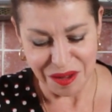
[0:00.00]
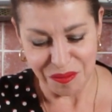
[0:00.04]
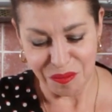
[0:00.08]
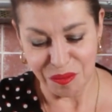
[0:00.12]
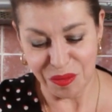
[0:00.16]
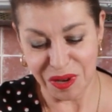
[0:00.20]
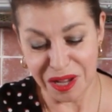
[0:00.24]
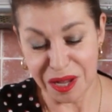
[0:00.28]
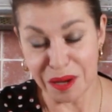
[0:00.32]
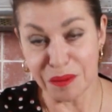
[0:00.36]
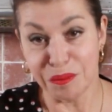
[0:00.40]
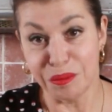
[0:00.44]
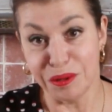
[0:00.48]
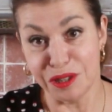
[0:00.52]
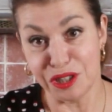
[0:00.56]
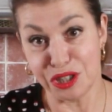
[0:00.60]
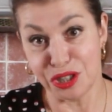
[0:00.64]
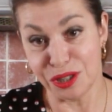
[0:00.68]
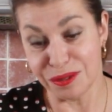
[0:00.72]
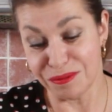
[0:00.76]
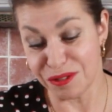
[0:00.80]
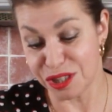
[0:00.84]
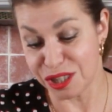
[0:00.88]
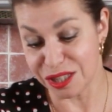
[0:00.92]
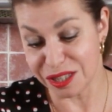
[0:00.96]
Мы
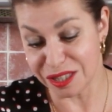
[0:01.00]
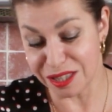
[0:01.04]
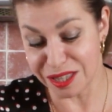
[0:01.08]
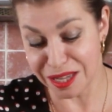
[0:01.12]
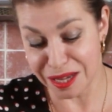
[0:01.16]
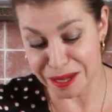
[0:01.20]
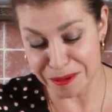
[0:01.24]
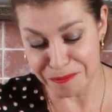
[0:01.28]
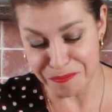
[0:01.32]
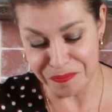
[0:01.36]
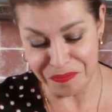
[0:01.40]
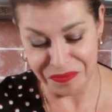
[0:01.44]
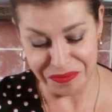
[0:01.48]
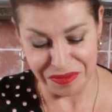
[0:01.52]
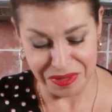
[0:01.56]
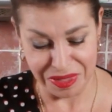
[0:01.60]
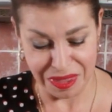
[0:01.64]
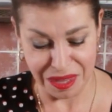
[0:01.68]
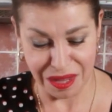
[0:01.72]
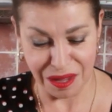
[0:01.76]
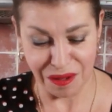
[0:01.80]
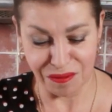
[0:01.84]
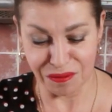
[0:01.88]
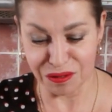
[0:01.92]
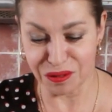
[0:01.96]
обычно всегда
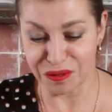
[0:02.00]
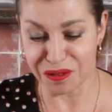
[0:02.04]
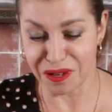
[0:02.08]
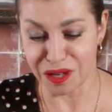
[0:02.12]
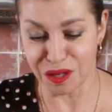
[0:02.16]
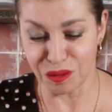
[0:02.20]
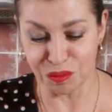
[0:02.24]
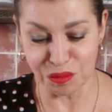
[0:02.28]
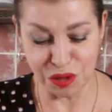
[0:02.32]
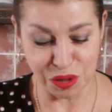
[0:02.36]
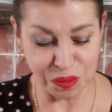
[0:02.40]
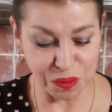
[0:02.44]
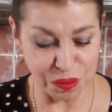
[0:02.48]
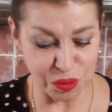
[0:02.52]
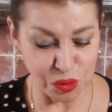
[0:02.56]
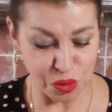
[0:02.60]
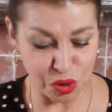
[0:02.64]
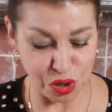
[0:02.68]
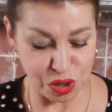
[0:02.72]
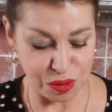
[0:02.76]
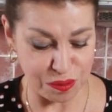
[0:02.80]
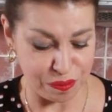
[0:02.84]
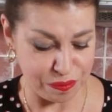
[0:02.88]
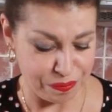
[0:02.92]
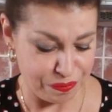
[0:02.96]
вдвоем с
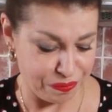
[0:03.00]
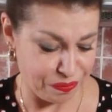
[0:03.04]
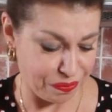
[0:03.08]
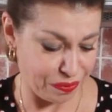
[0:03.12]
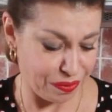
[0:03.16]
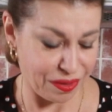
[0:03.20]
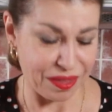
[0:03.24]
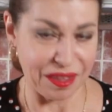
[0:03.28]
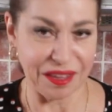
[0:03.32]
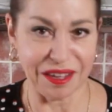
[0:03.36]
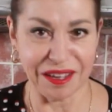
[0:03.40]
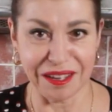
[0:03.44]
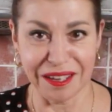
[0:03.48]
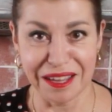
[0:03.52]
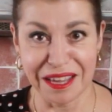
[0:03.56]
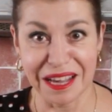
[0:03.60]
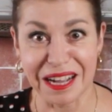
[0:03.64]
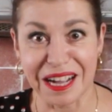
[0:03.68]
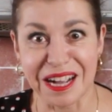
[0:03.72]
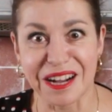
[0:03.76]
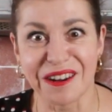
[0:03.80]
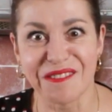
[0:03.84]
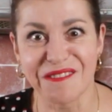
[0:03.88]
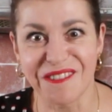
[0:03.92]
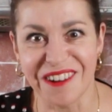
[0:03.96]
мужем
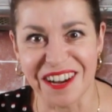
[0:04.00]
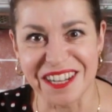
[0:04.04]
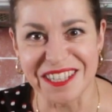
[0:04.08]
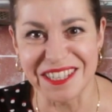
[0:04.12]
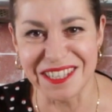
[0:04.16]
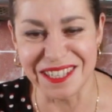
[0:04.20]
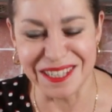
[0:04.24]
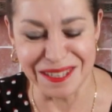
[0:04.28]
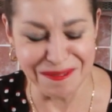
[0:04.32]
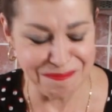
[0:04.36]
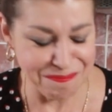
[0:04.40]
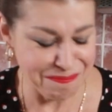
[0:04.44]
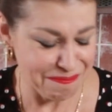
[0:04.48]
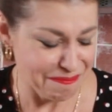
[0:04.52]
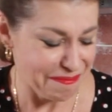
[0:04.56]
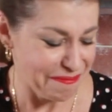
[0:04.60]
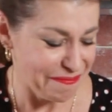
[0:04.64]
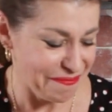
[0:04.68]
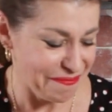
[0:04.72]
квасим.